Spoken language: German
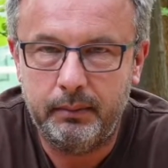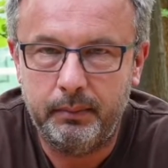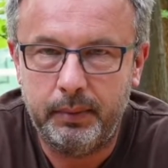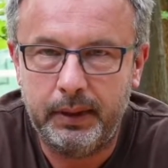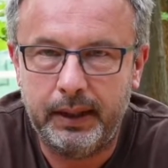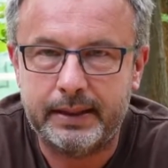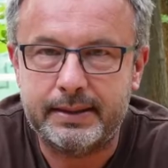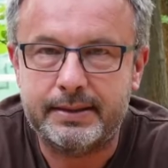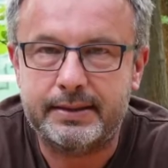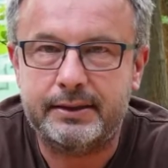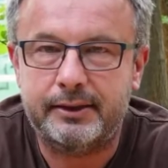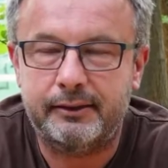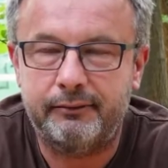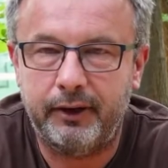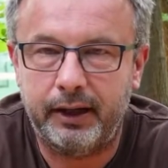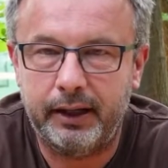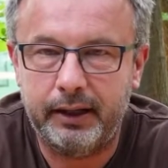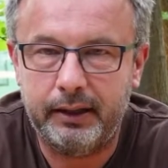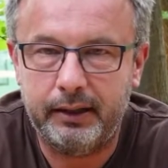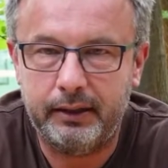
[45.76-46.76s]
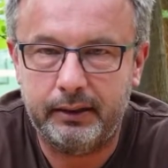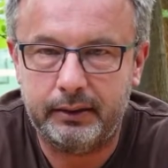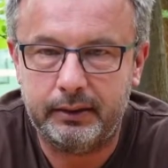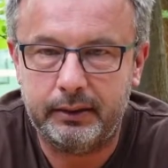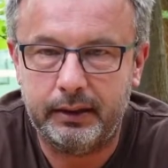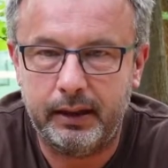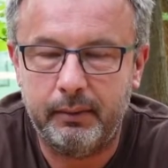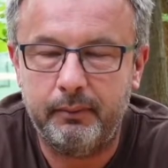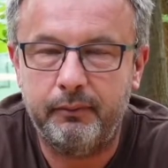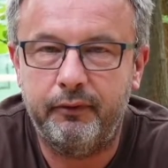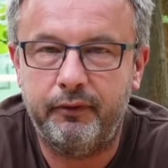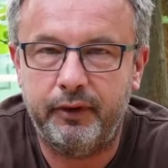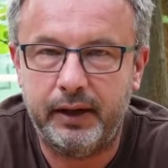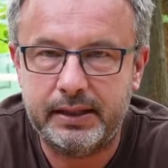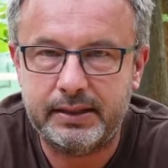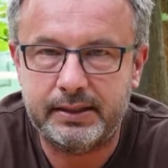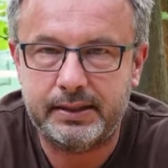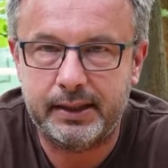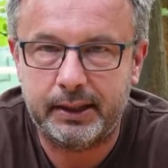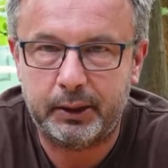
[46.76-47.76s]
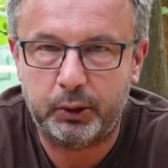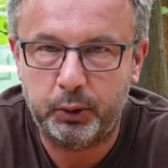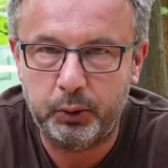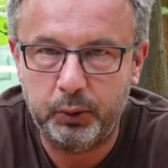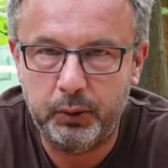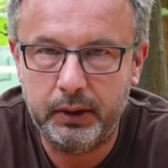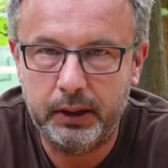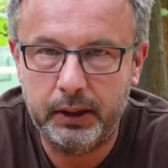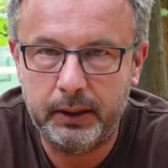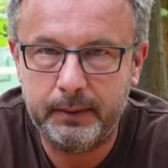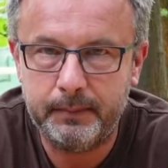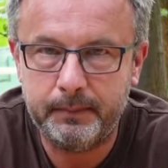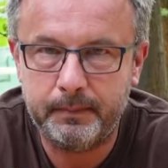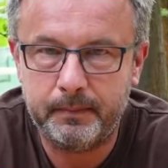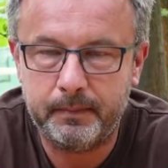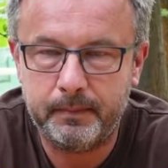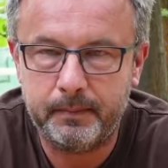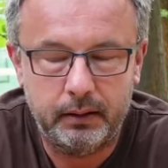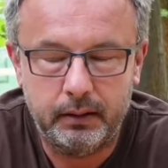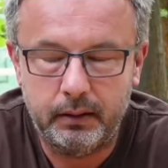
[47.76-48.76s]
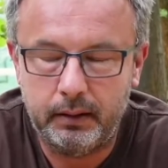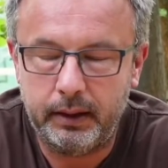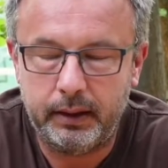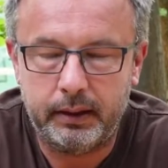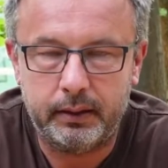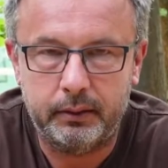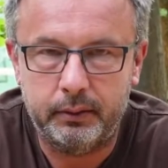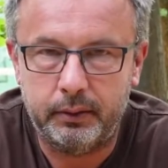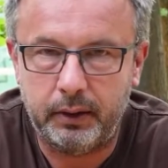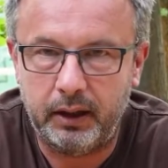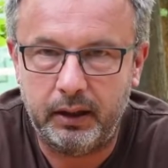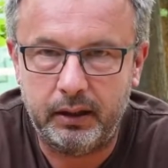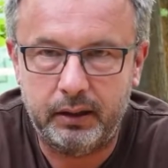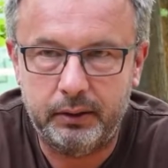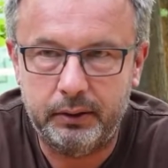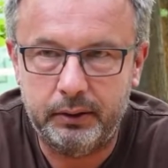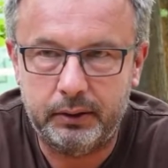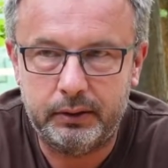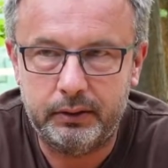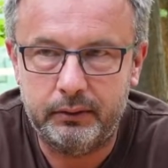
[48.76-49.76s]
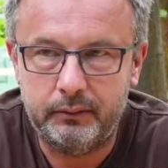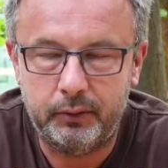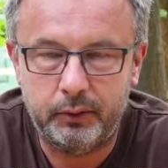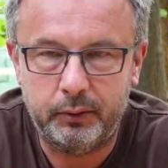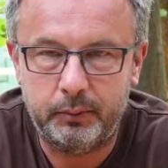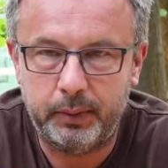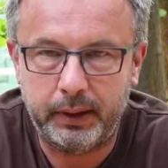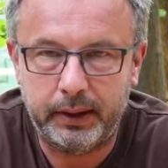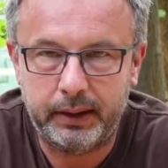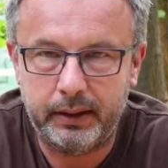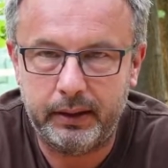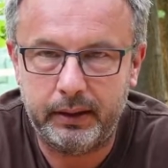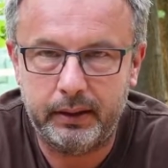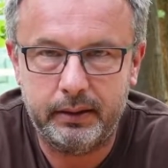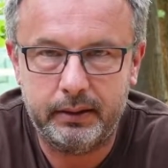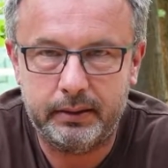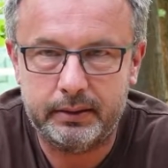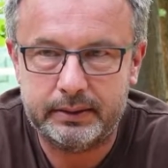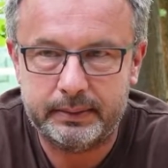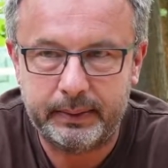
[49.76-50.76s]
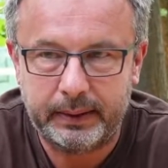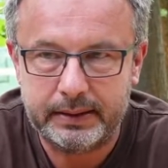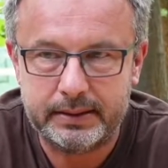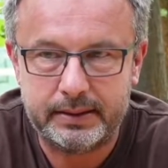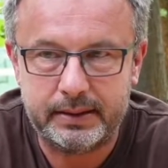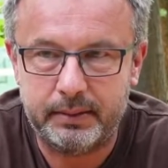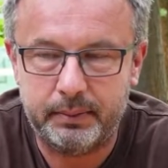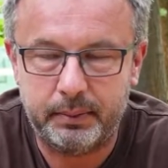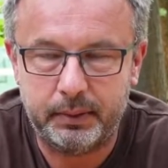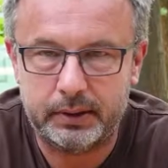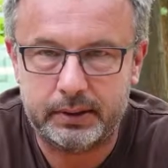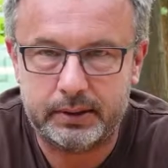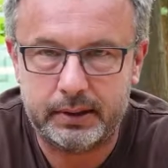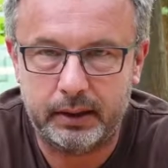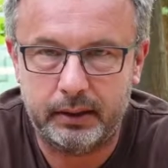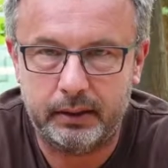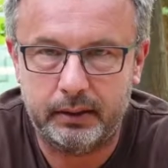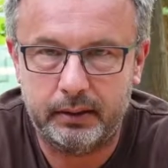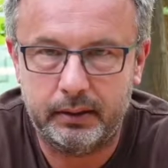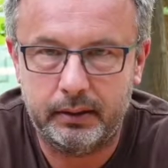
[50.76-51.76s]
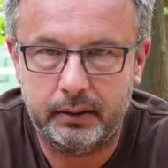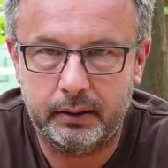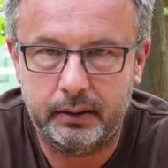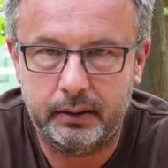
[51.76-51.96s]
Platz 2, ebenfalls die Grünen, liegen auch irgendwo bei die 20 Prozent.